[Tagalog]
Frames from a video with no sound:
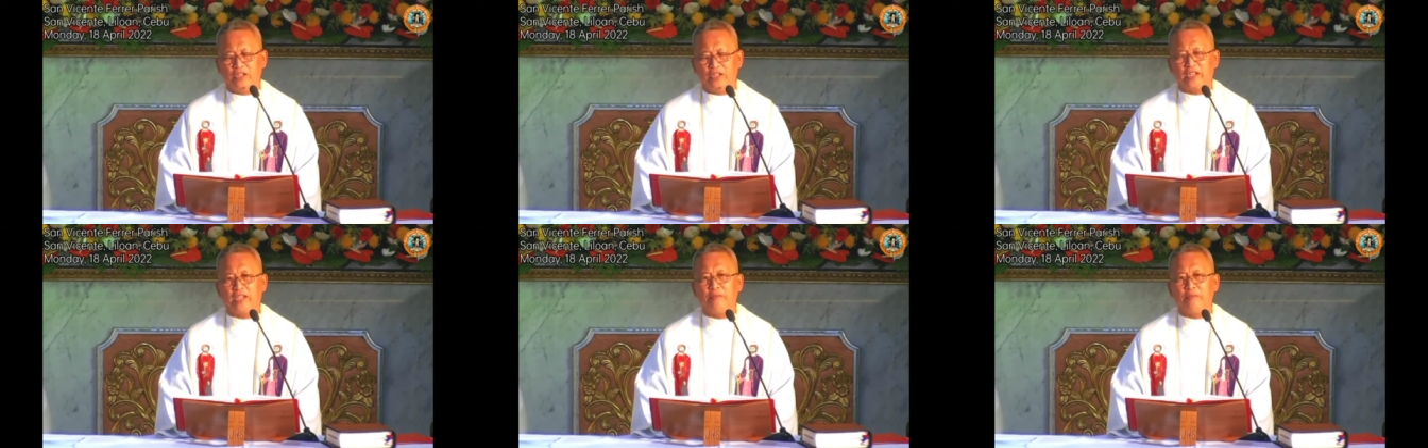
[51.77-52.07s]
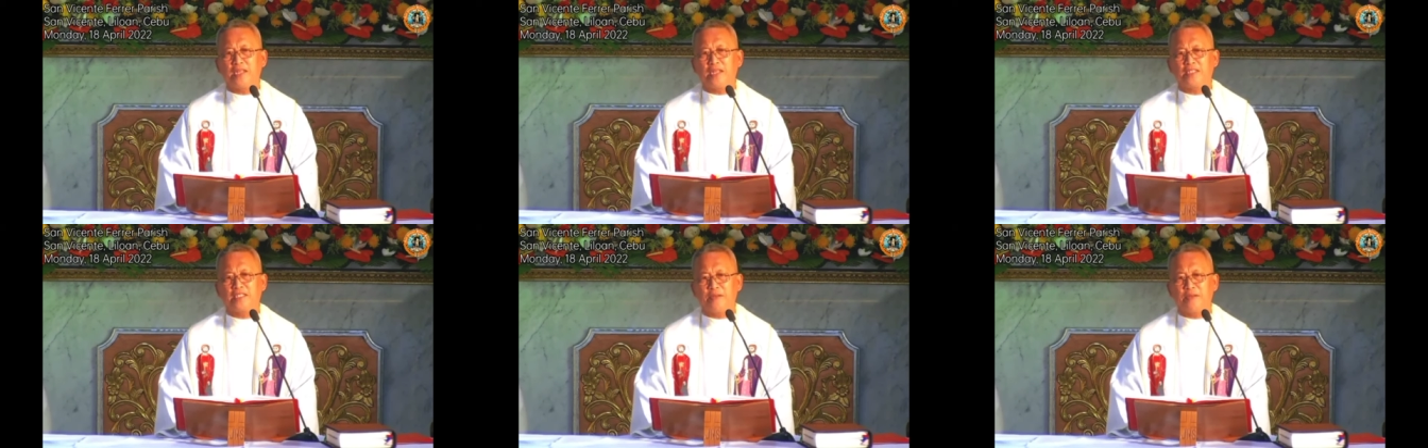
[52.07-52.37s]

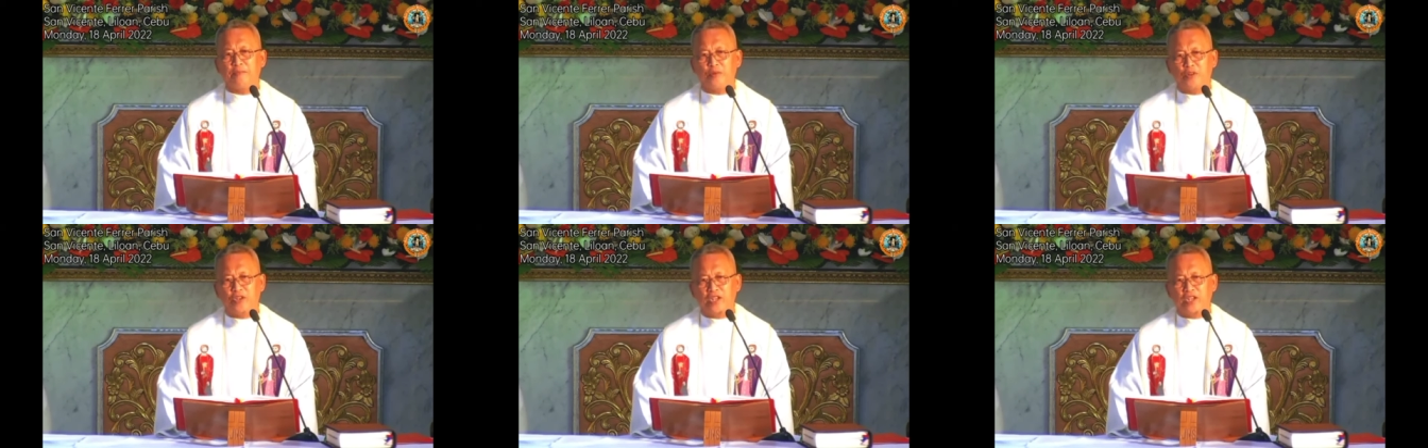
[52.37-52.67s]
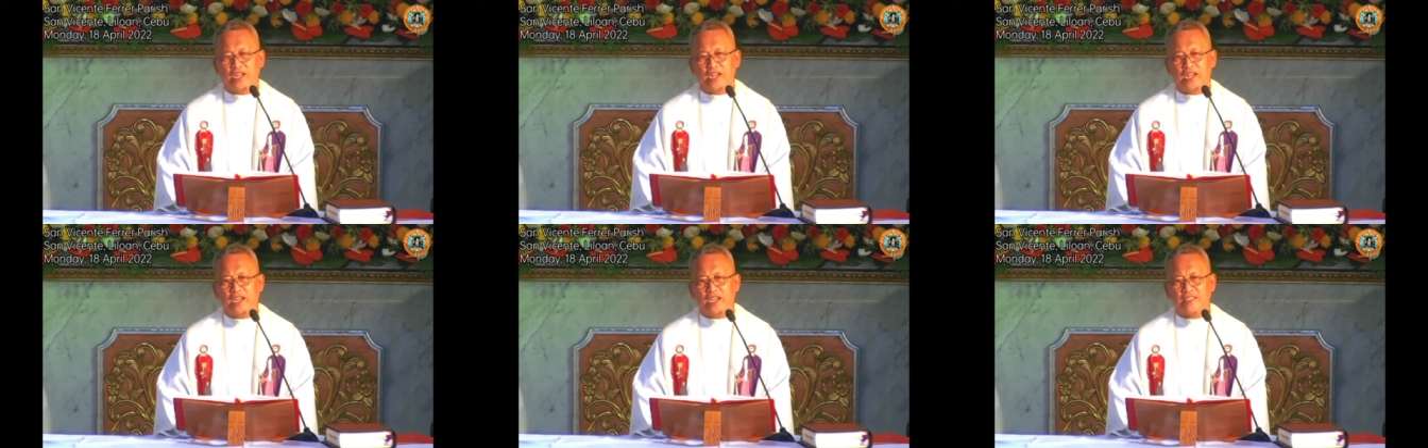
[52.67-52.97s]
unya gibase
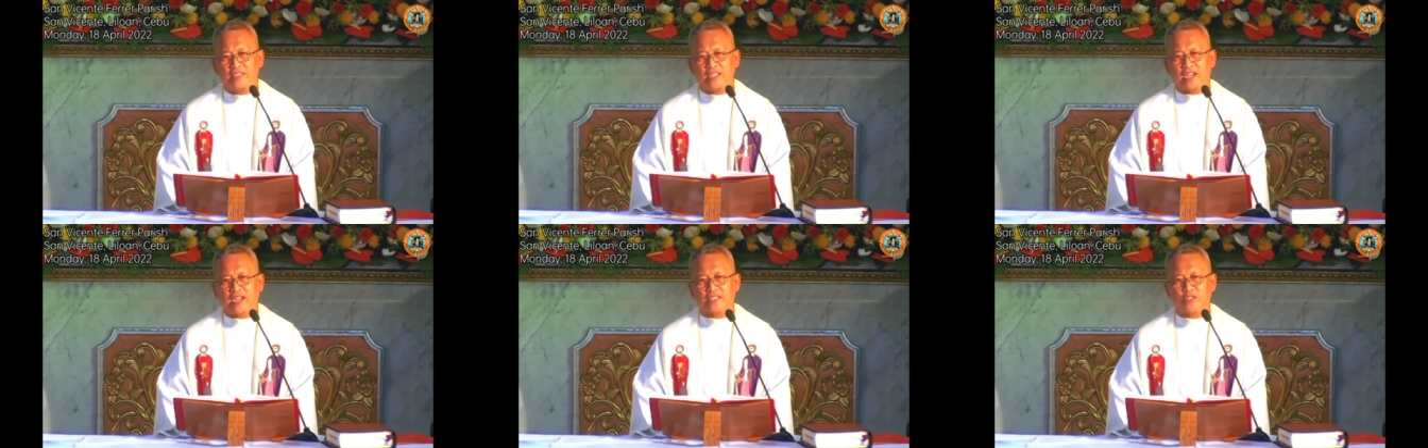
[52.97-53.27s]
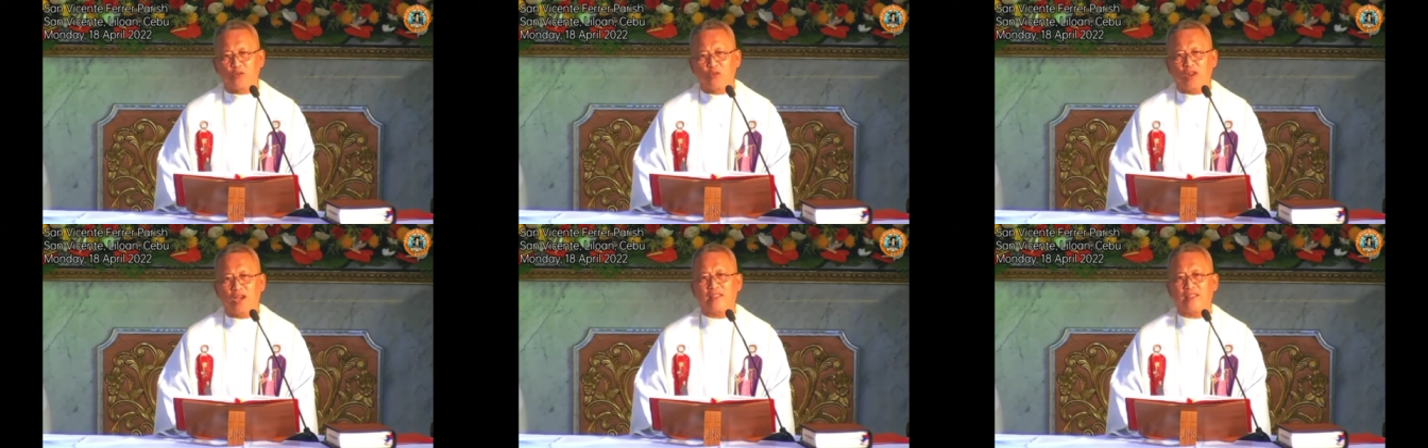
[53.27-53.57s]
pud nila
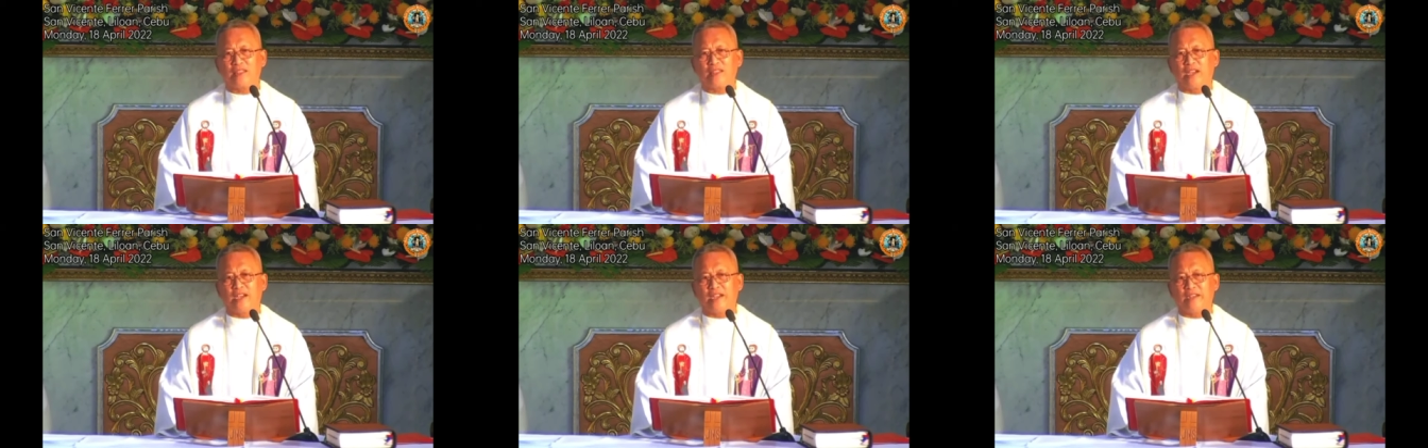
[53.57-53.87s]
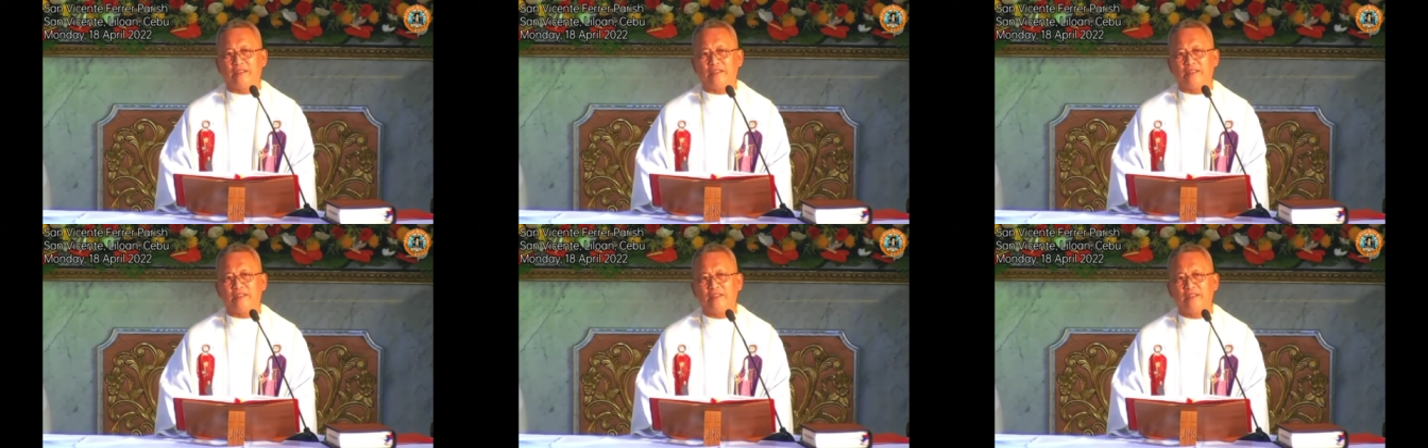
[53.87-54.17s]
sa
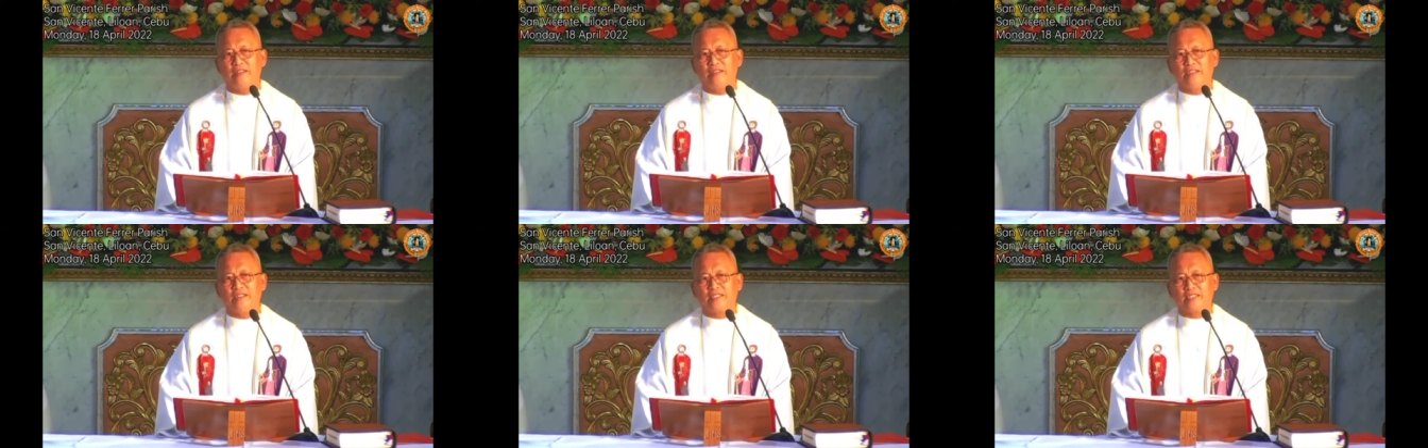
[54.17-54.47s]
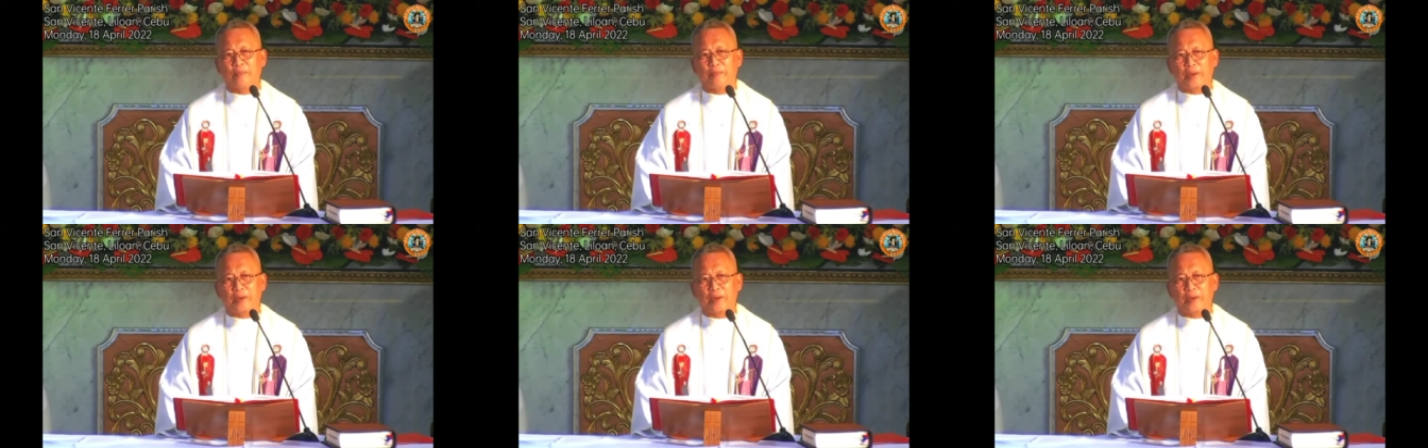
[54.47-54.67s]
kasulatan